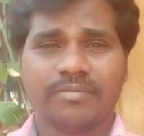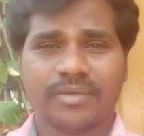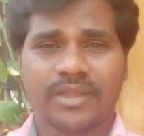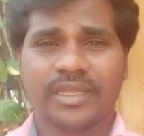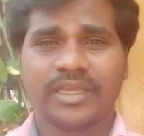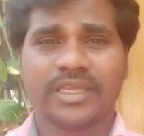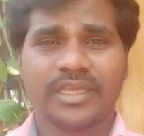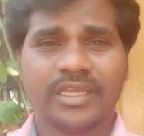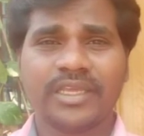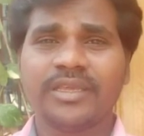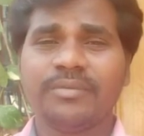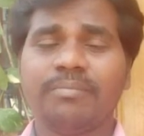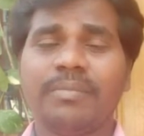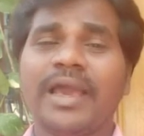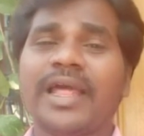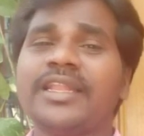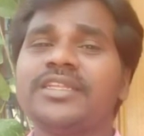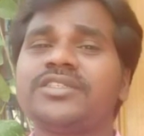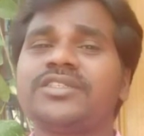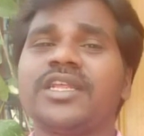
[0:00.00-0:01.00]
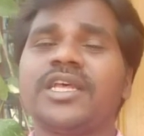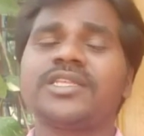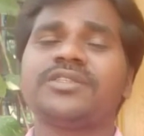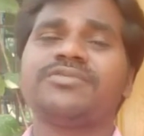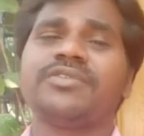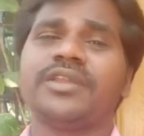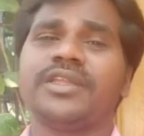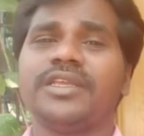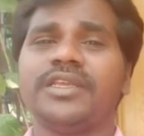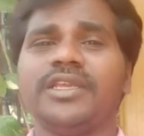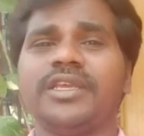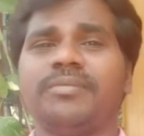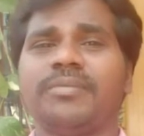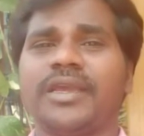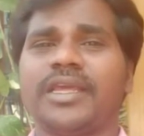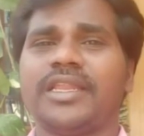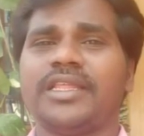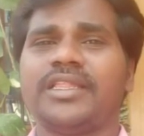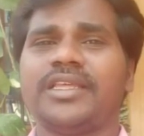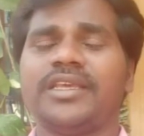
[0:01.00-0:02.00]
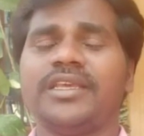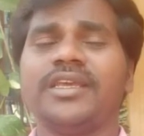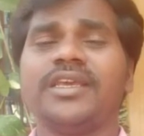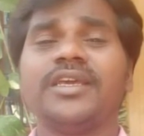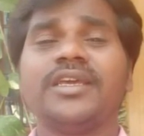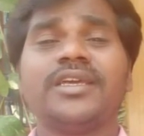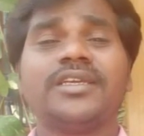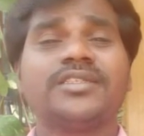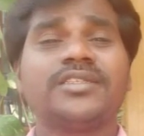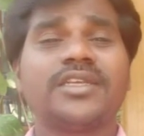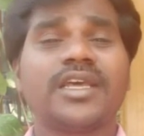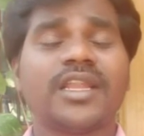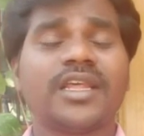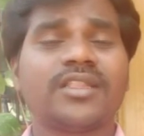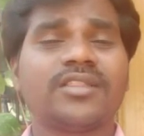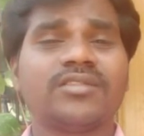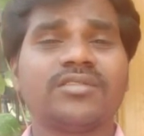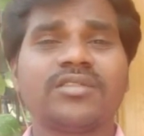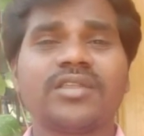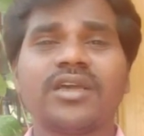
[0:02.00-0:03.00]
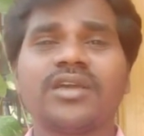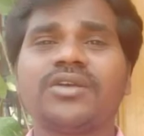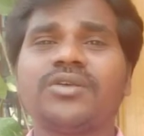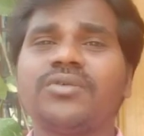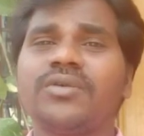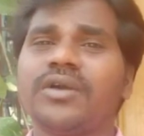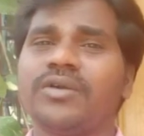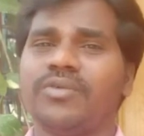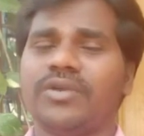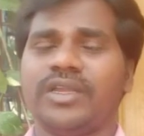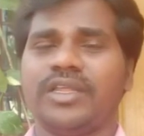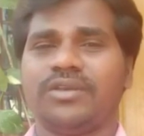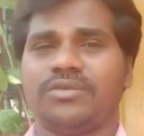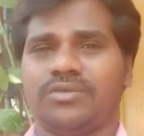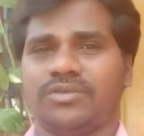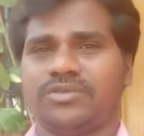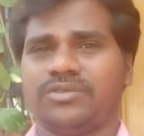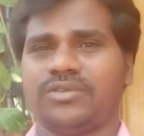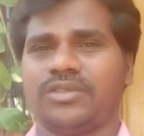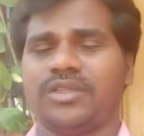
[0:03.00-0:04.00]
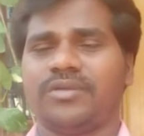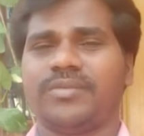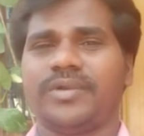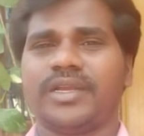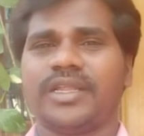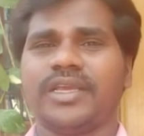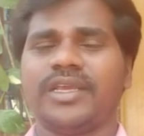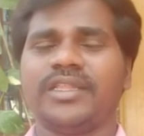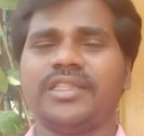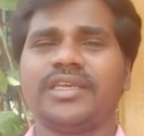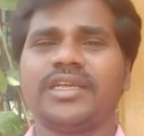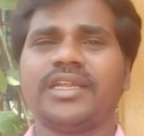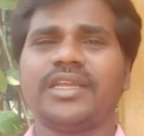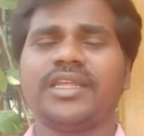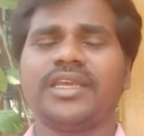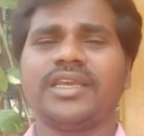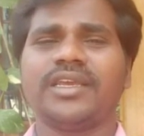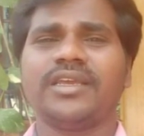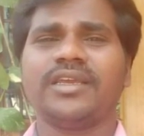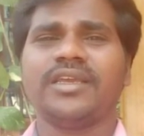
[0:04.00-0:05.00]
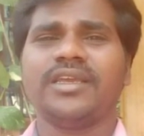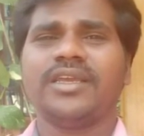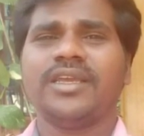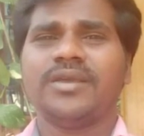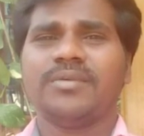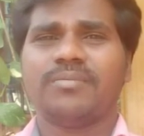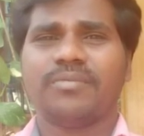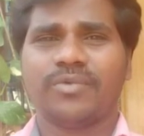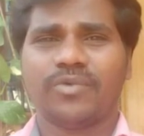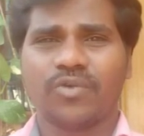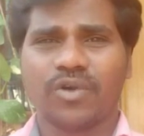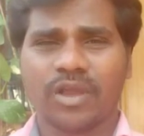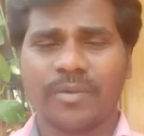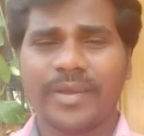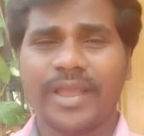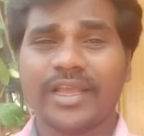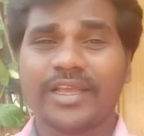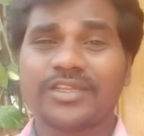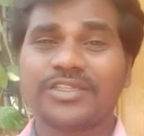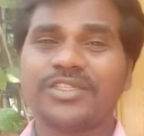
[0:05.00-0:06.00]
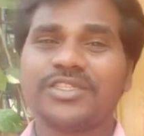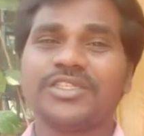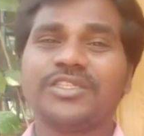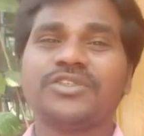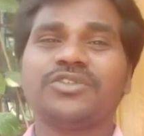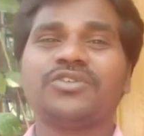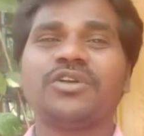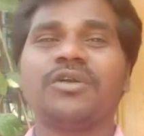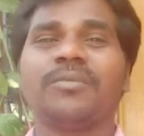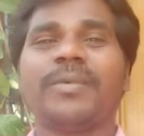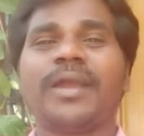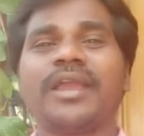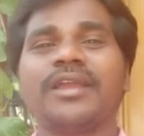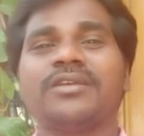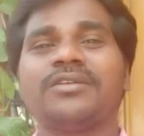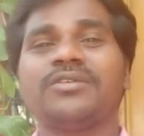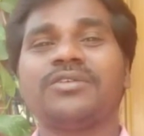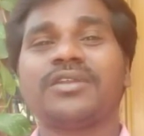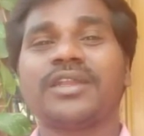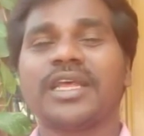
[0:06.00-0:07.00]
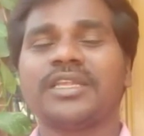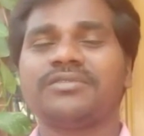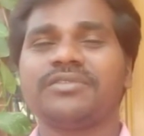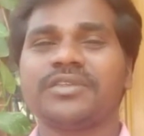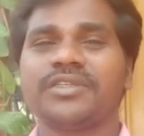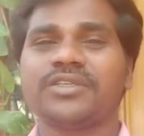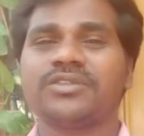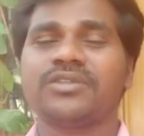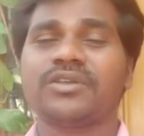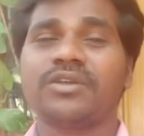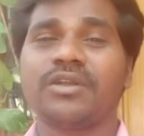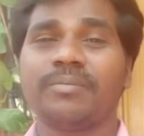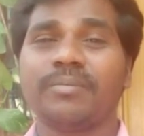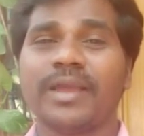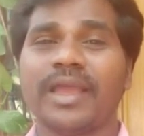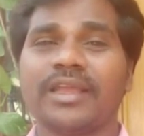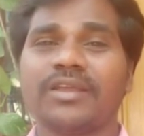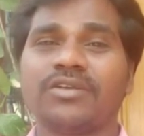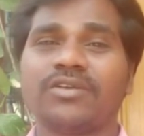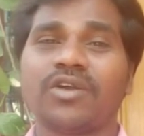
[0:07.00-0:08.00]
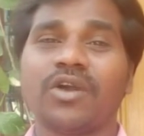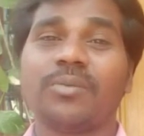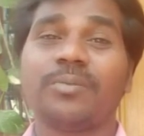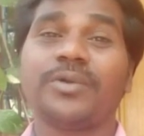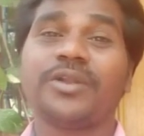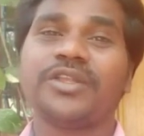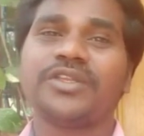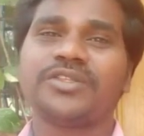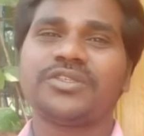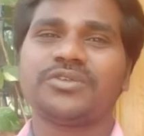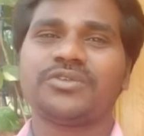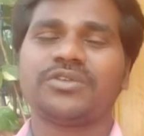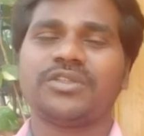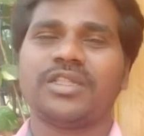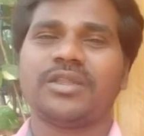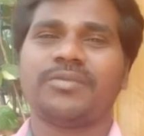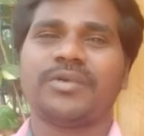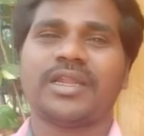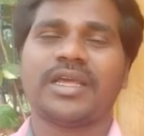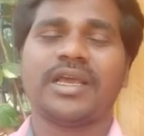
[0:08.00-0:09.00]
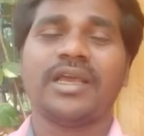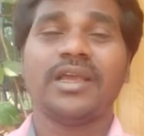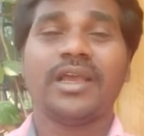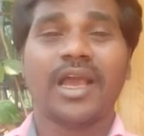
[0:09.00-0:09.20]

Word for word: మనకి ఈ బ్యాలెన్స్ ట్రాన్స్ఫర్ ఈఎంఐ అనేది చాలా తక్కువ వడ్డీకి వస్తుంది అనమాట ఎందుకంటే ఒక బ్యాంక్ నుంచి ఇంకొక బ్యాంకు ట్రాన్స్ఫర్ చేసినప్పుడు బ్యాంకు కాంపిటీషన్ ఉంటుందన్నమాట